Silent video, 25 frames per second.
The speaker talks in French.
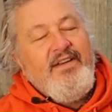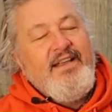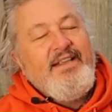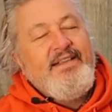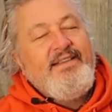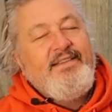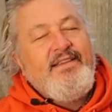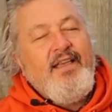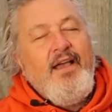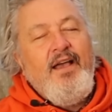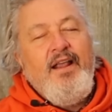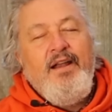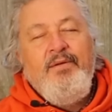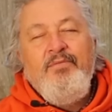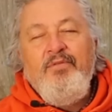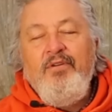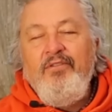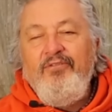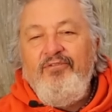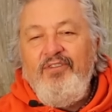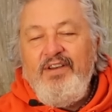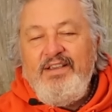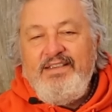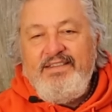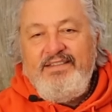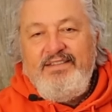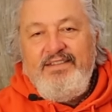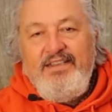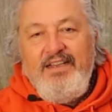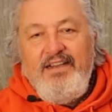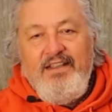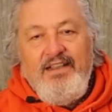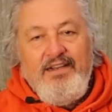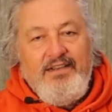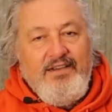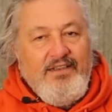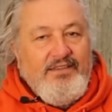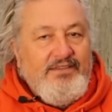va être tellement
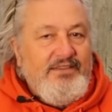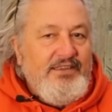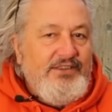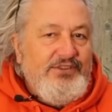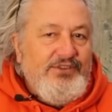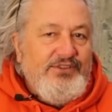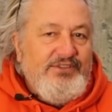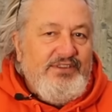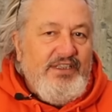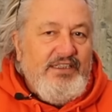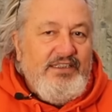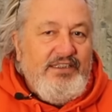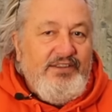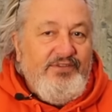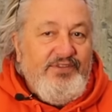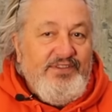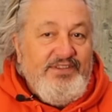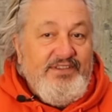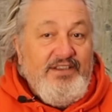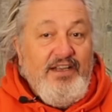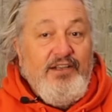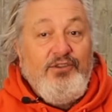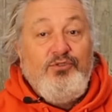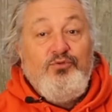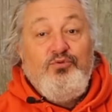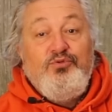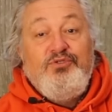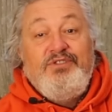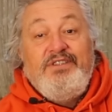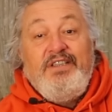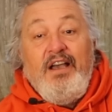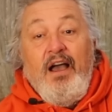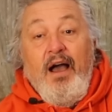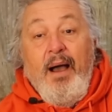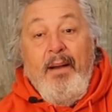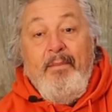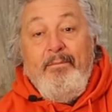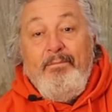facile avec l'intelligence artificielle, tout
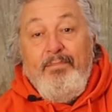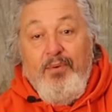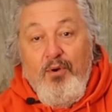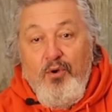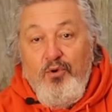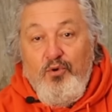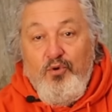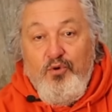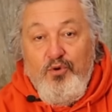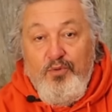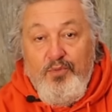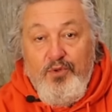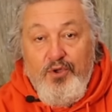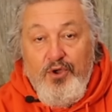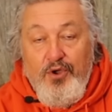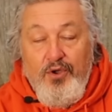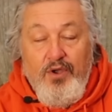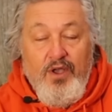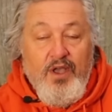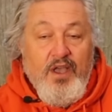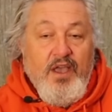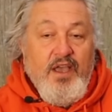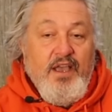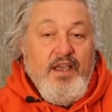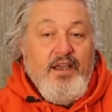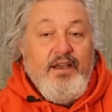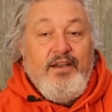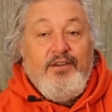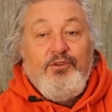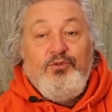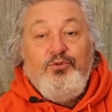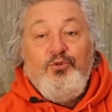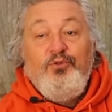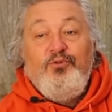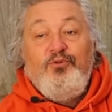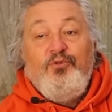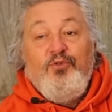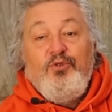ira beaucoup mieux, euh,
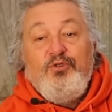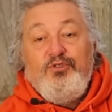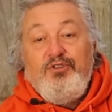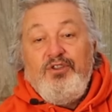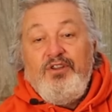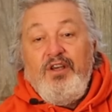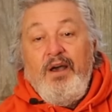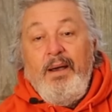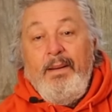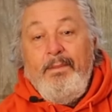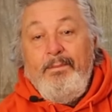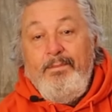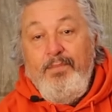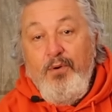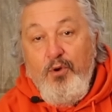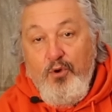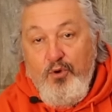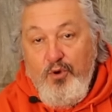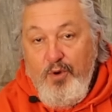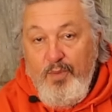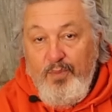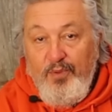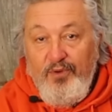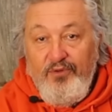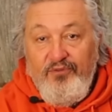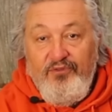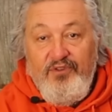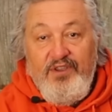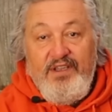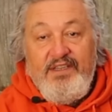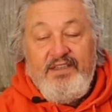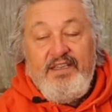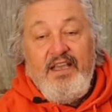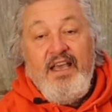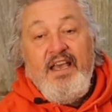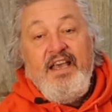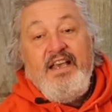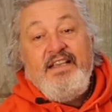tout fonctionnera beaucoup plus
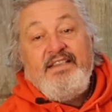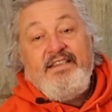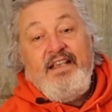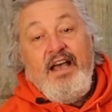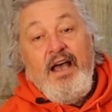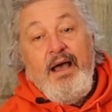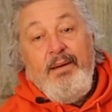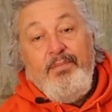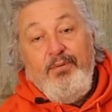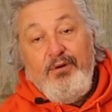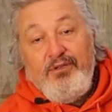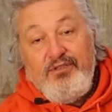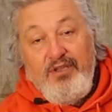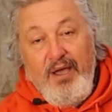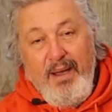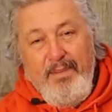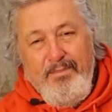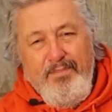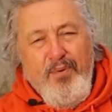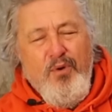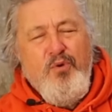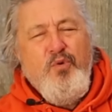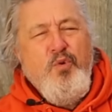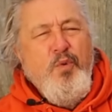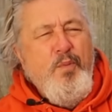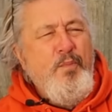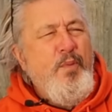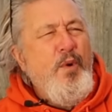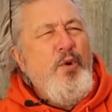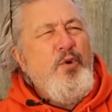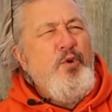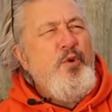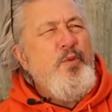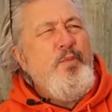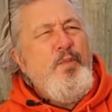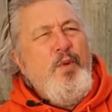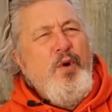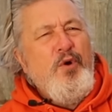vite, ça rapportera beaucoup,
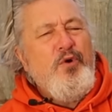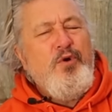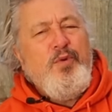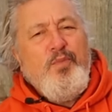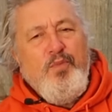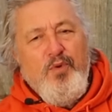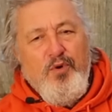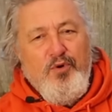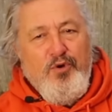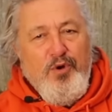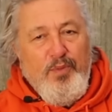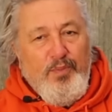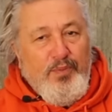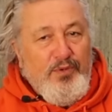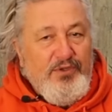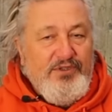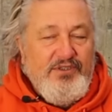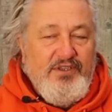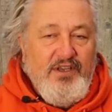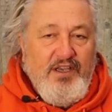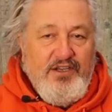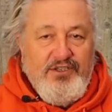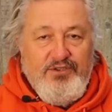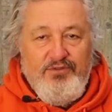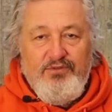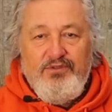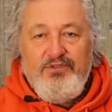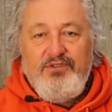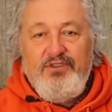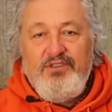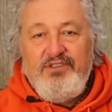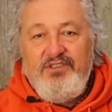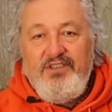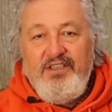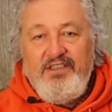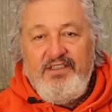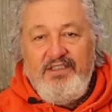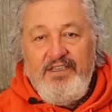beaucoup, beaucoup, beaucoup plus d'argent aux
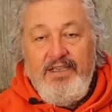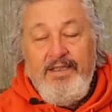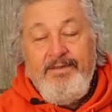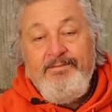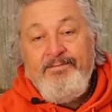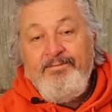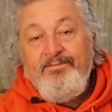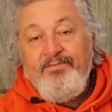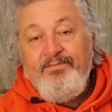sociétés,